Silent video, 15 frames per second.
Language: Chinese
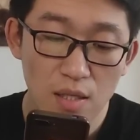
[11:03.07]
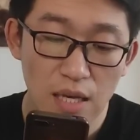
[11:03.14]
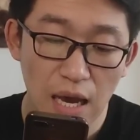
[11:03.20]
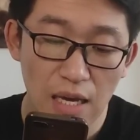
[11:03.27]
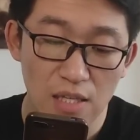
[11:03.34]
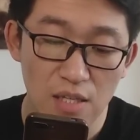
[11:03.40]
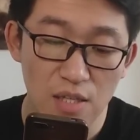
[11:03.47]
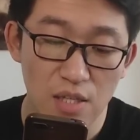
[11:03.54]

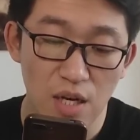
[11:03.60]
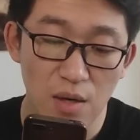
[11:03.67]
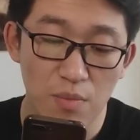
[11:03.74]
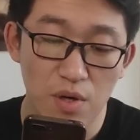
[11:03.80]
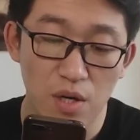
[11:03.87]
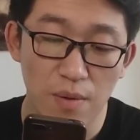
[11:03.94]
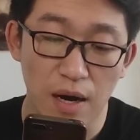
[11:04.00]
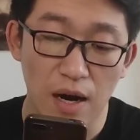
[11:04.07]
下一期节
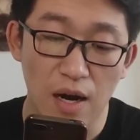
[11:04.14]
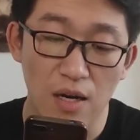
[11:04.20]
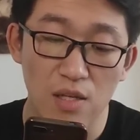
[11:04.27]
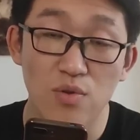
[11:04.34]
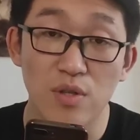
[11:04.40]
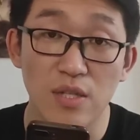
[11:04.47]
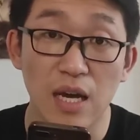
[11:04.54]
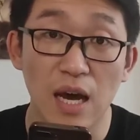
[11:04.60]
目里边啊，
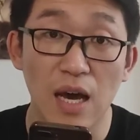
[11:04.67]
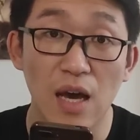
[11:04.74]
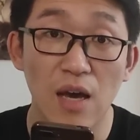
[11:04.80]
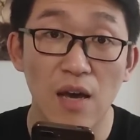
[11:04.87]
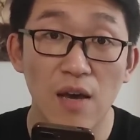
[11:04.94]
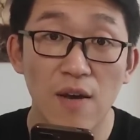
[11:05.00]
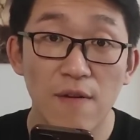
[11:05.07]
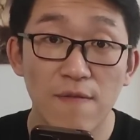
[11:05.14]
就是
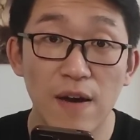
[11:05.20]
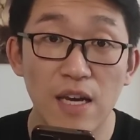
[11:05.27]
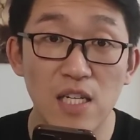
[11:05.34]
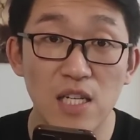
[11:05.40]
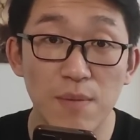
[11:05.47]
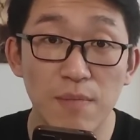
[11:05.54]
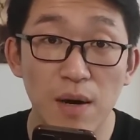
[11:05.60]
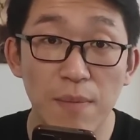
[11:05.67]
在
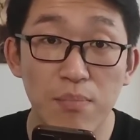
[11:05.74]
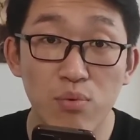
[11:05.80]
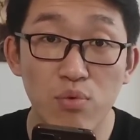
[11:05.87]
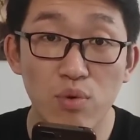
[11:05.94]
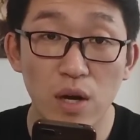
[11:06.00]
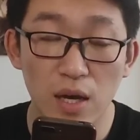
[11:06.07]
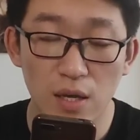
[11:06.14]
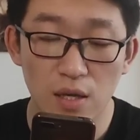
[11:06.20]
为什么
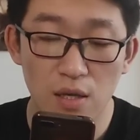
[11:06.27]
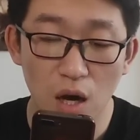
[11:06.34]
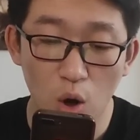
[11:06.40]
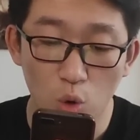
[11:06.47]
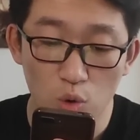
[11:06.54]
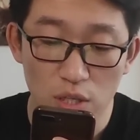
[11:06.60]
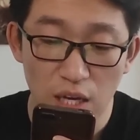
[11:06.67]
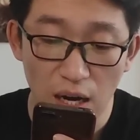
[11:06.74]
不跟
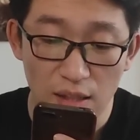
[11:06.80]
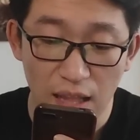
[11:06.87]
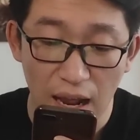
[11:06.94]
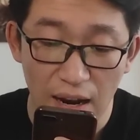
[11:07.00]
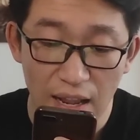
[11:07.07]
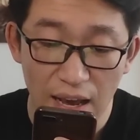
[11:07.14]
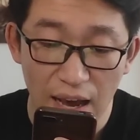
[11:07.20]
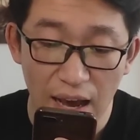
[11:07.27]
偶像
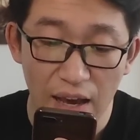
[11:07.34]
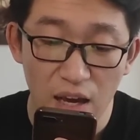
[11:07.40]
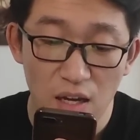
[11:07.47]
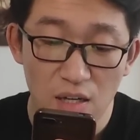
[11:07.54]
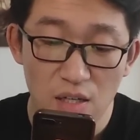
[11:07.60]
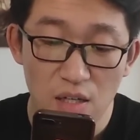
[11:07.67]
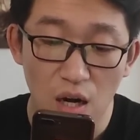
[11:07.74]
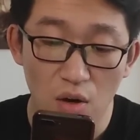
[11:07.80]
谈恋爱？
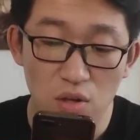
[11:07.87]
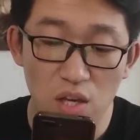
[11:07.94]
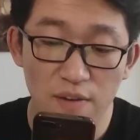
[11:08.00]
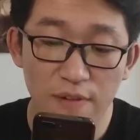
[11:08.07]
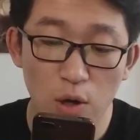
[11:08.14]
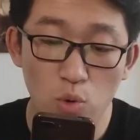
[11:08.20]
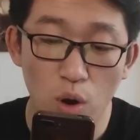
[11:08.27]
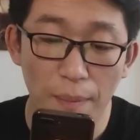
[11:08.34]
然后
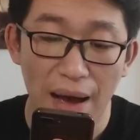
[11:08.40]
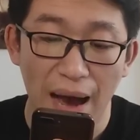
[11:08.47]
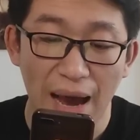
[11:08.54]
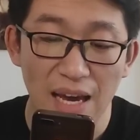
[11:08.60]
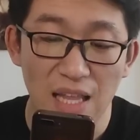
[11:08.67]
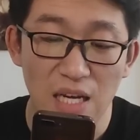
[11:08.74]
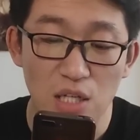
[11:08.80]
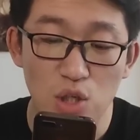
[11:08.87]
因为我们
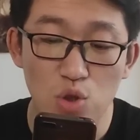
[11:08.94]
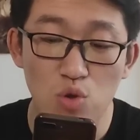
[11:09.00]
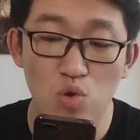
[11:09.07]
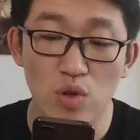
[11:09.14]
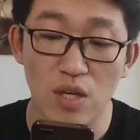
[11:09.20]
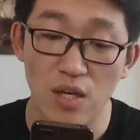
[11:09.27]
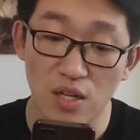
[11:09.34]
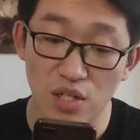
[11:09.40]
爱的是
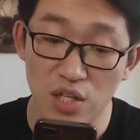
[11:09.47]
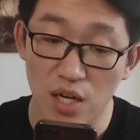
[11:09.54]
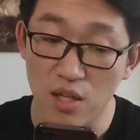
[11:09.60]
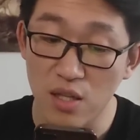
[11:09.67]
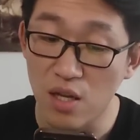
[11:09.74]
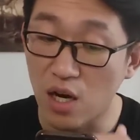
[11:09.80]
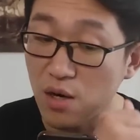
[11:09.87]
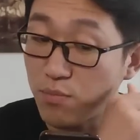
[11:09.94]
具体的
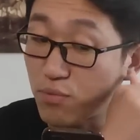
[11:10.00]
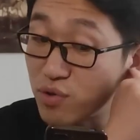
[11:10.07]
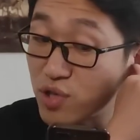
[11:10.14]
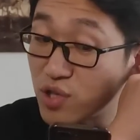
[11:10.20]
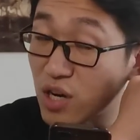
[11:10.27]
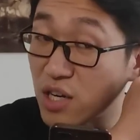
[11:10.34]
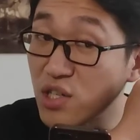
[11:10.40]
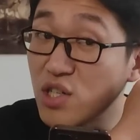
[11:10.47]
人，而不
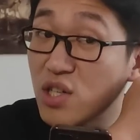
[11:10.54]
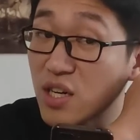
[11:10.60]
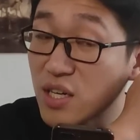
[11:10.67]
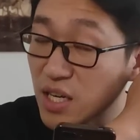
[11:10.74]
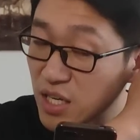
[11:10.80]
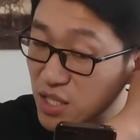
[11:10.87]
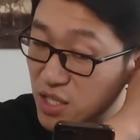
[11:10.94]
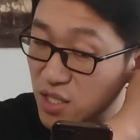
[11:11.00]
是人设。
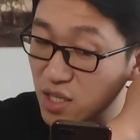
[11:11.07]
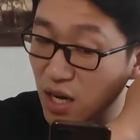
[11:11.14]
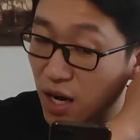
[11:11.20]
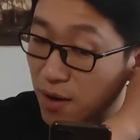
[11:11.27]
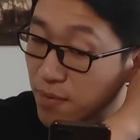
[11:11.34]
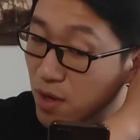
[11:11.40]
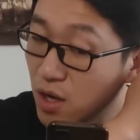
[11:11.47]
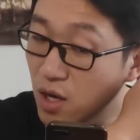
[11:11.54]
这一期啊，
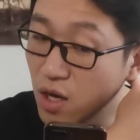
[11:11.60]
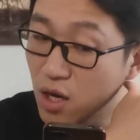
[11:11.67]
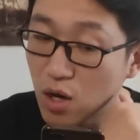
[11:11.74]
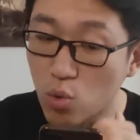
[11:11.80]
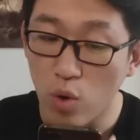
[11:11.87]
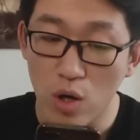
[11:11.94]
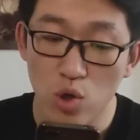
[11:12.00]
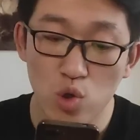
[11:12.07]

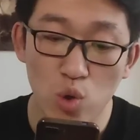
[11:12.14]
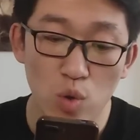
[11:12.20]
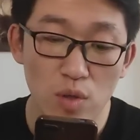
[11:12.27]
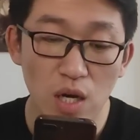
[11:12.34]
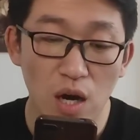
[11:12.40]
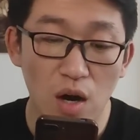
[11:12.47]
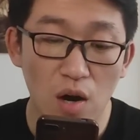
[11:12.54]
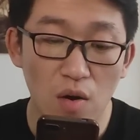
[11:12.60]
观
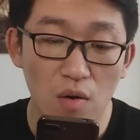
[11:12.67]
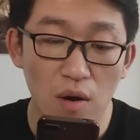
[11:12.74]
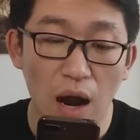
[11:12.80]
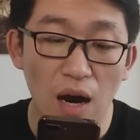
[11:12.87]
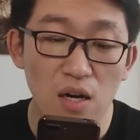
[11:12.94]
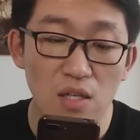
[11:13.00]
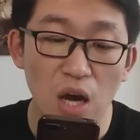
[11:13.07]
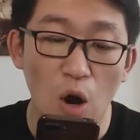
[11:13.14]
众叫
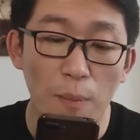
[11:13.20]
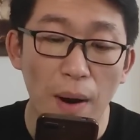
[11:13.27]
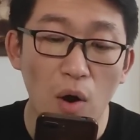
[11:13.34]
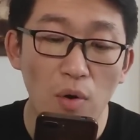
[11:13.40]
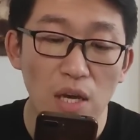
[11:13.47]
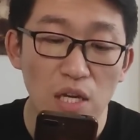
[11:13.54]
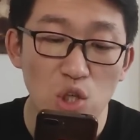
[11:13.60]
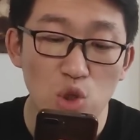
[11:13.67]
二脚
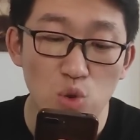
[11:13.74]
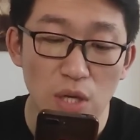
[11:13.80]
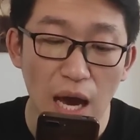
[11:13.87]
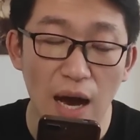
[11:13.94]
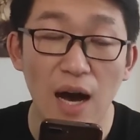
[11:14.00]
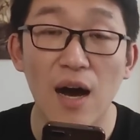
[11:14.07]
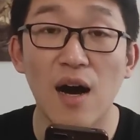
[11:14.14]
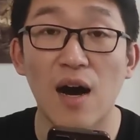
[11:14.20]
猫艺术
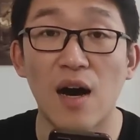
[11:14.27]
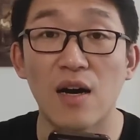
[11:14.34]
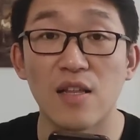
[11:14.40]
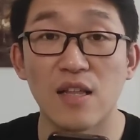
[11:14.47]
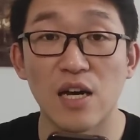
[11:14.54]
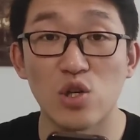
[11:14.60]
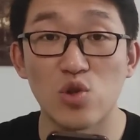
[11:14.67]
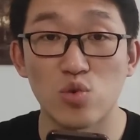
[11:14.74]
家
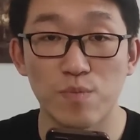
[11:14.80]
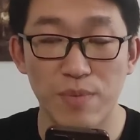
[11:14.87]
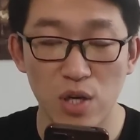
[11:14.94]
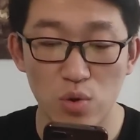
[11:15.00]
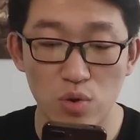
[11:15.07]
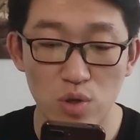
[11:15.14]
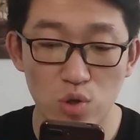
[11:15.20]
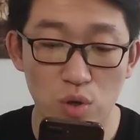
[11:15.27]
啊，他说
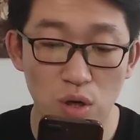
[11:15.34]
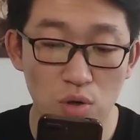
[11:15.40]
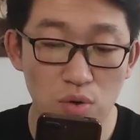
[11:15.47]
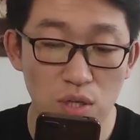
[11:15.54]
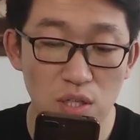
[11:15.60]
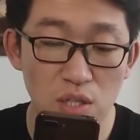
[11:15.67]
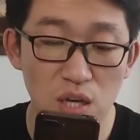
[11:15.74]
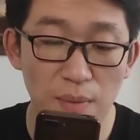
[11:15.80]
评论说
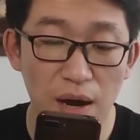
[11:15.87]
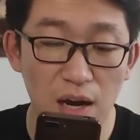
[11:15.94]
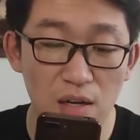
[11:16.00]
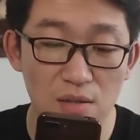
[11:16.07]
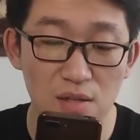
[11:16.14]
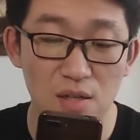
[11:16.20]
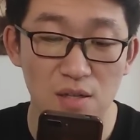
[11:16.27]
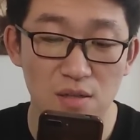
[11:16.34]
说谢
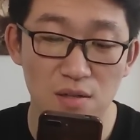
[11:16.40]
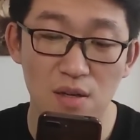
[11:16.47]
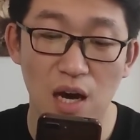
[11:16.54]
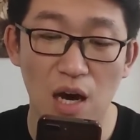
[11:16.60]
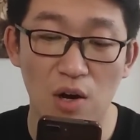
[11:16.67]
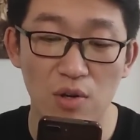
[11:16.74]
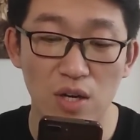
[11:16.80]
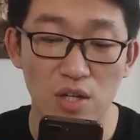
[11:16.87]
胖子
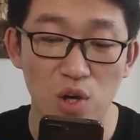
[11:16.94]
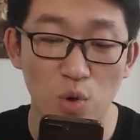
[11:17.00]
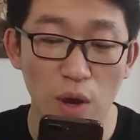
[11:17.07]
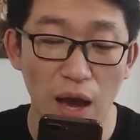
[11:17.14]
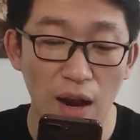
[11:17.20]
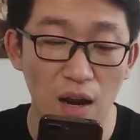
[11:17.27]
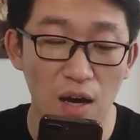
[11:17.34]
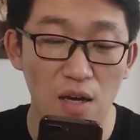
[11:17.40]
好像抽
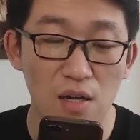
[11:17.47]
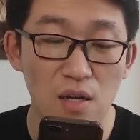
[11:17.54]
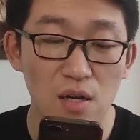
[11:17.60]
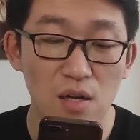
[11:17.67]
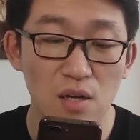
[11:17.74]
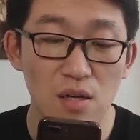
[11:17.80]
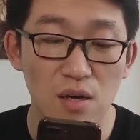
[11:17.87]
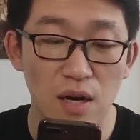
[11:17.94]
烟了
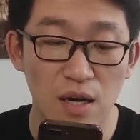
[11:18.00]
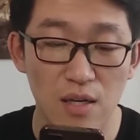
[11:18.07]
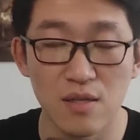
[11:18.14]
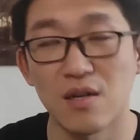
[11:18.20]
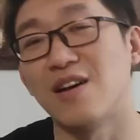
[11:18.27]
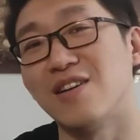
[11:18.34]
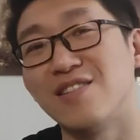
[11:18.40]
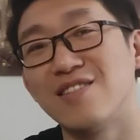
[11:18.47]
啊，